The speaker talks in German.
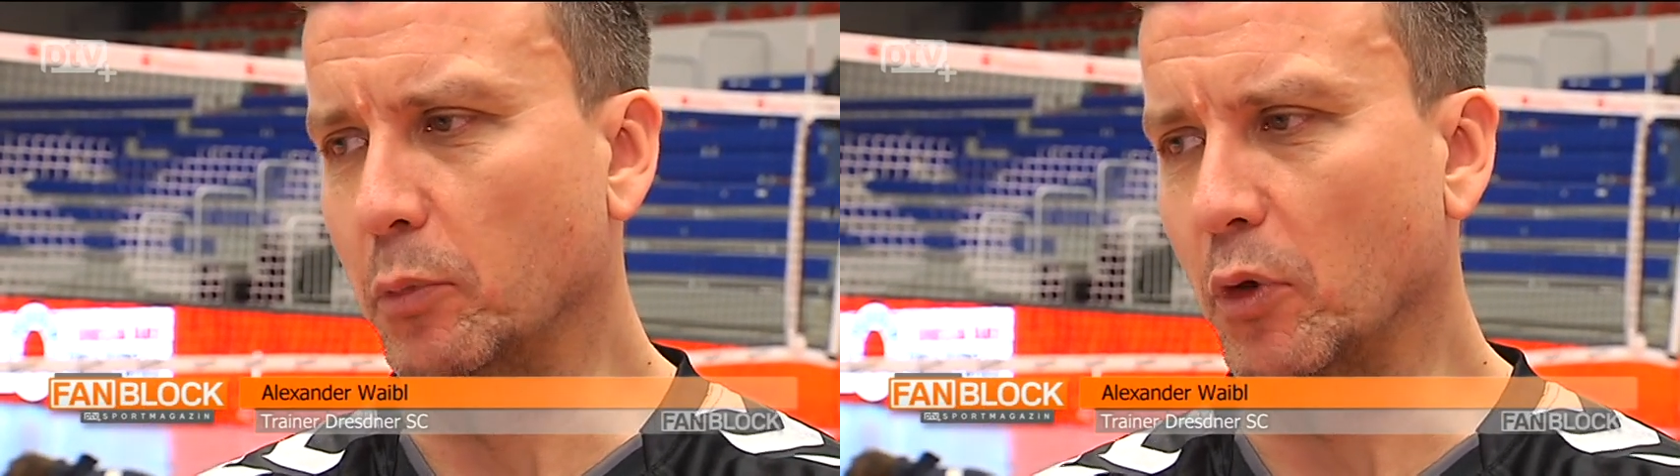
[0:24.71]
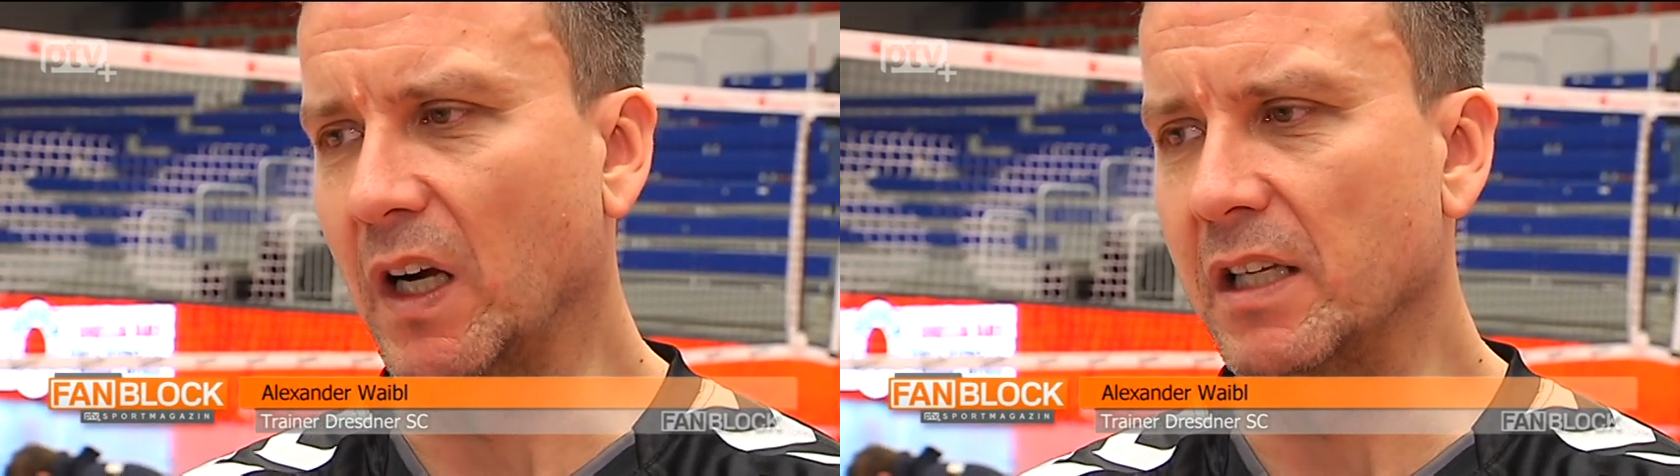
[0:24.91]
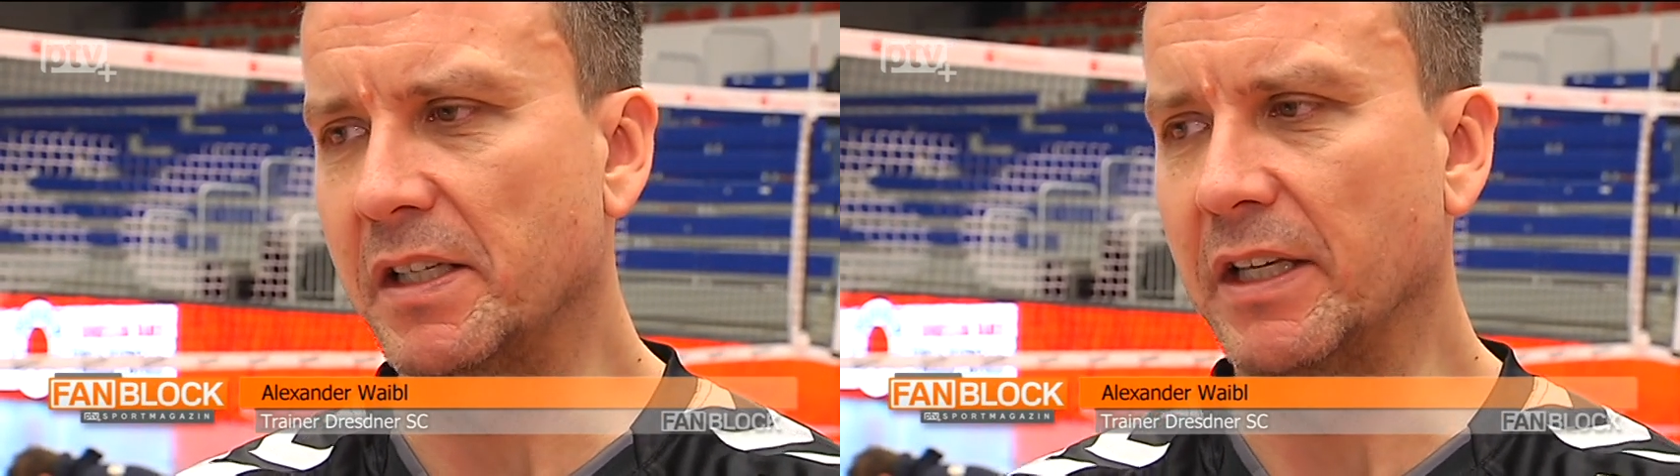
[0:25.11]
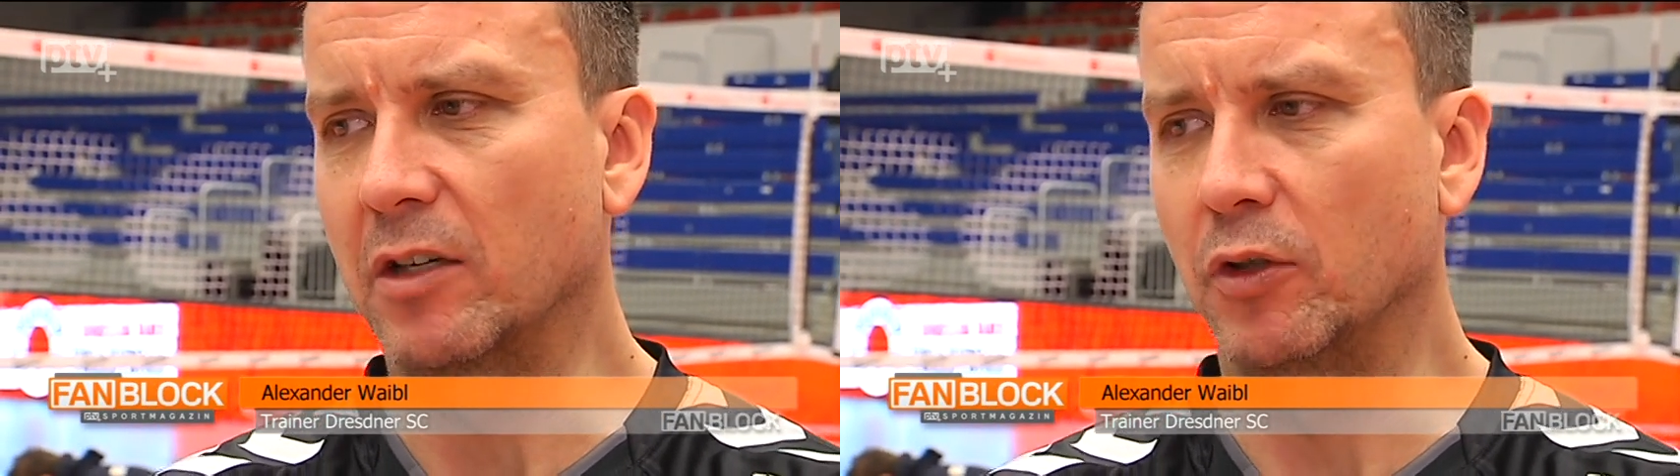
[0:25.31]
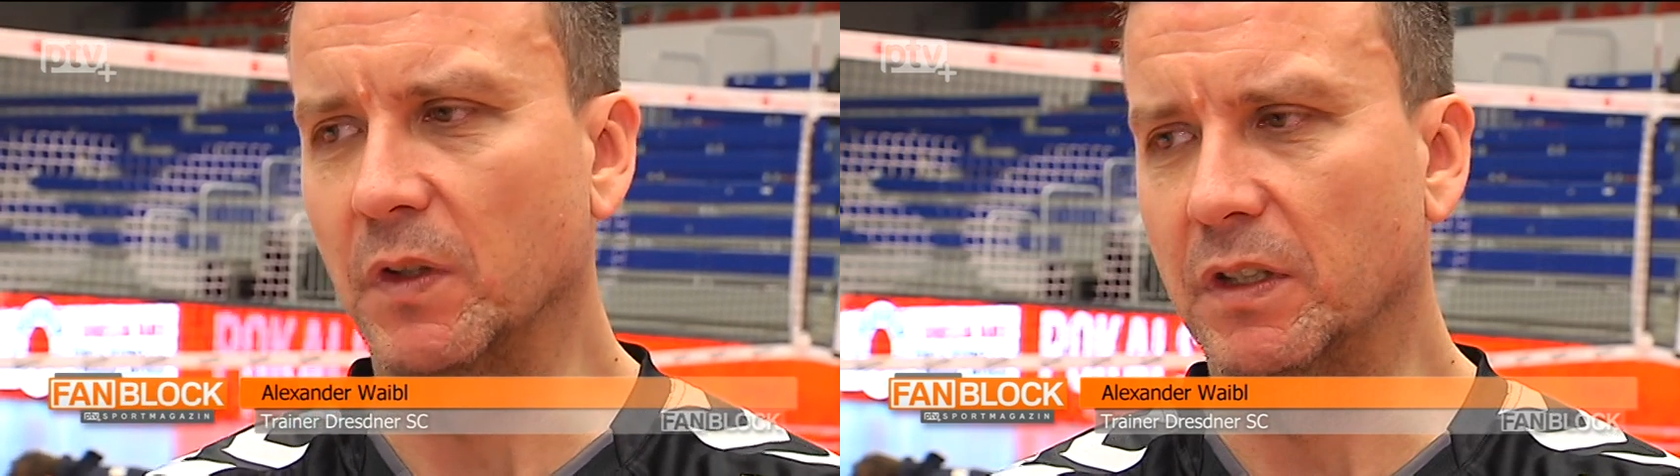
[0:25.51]
Pokalsieg
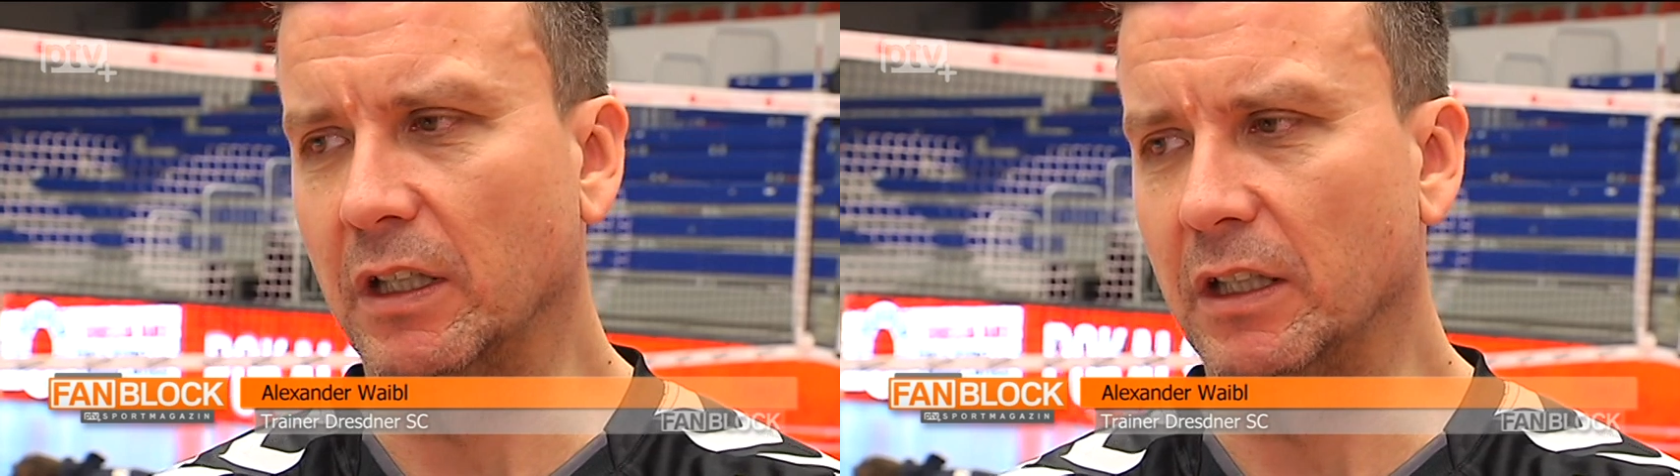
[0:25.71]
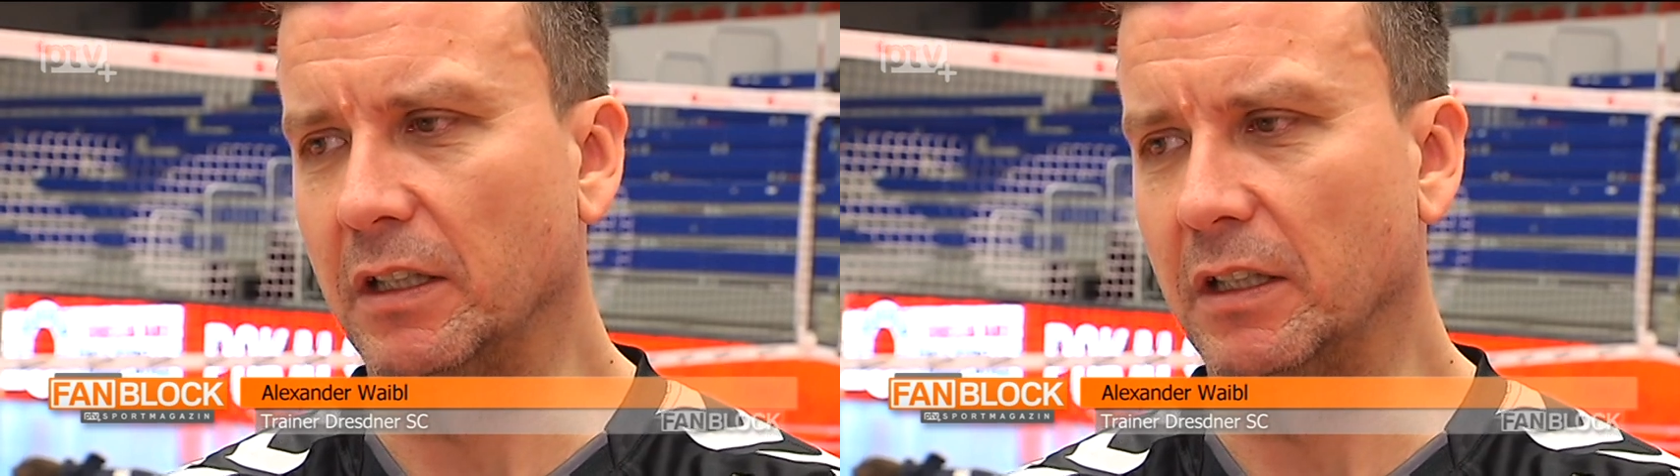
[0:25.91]
und äh,